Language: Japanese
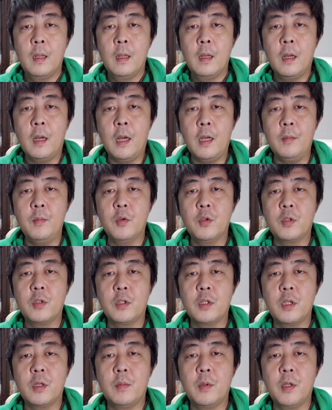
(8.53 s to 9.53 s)
はい、ムチ
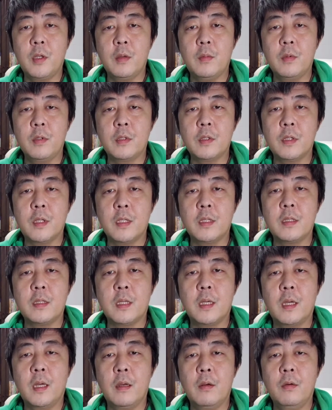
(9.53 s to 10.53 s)
TV のムチです。
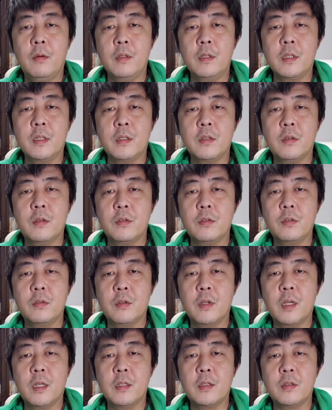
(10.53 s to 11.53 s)
えー、本日ご紹
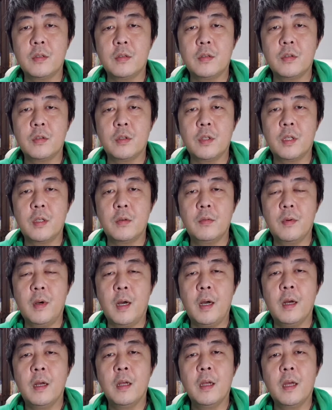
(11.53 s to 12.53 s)
介する商品
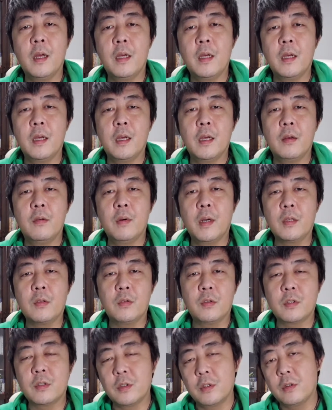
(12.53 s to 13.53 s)
は、えー、
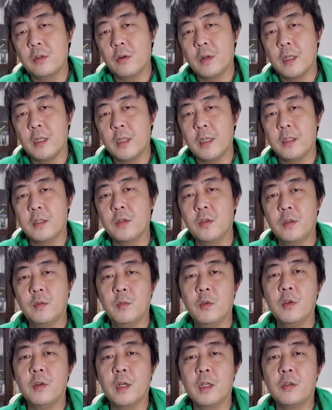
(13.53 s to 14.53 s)
ワット数とかね、そういう
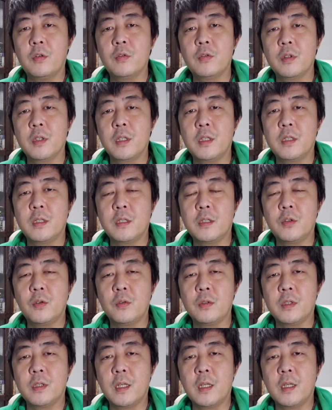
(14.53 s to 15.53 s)
ものは特に
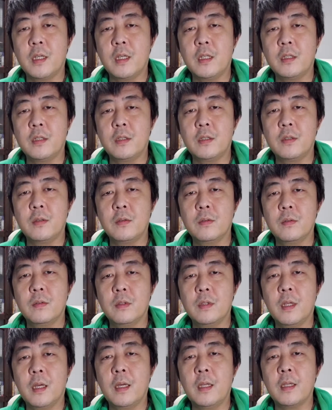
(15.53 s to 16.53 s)
調整が必要の
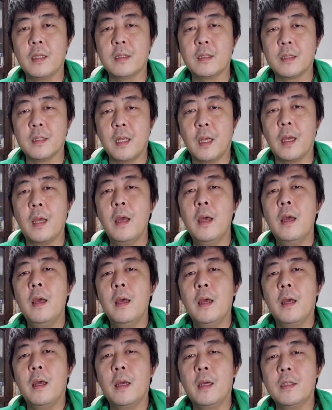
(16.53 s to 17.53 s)
ないですね。
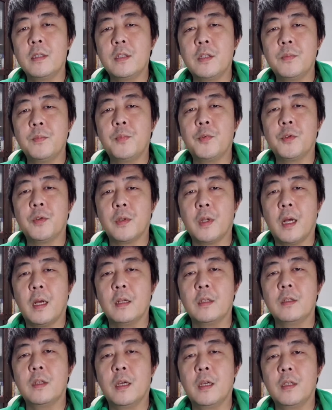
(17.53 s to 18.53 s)
えー、シンプルな、
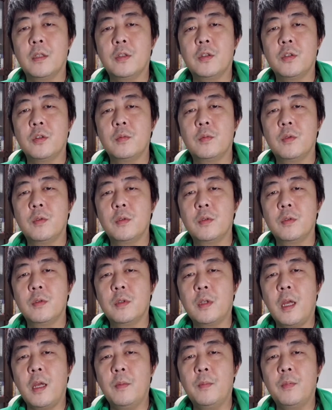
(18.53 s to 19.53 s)
え
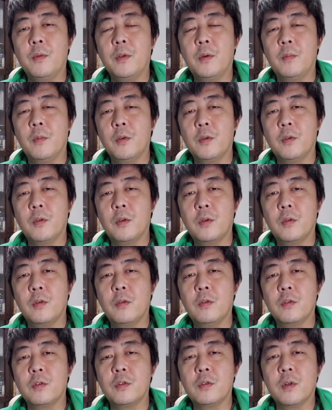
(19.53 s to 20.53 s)
チューブタイプのモッドの
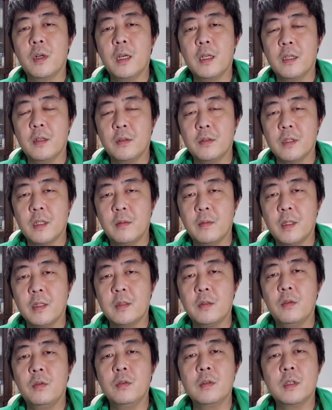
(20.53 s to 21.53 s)
ご紹介でございま
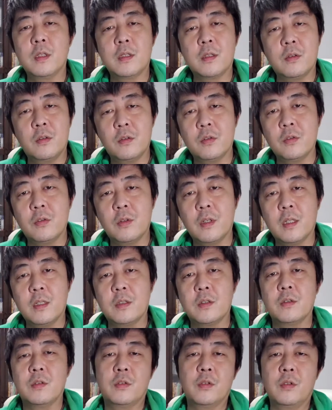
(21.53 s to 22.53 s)
す。本日ご紹介
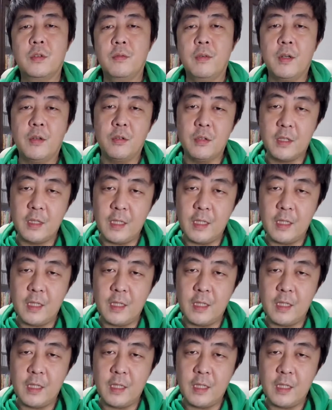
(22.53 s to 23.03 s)
する商品はこち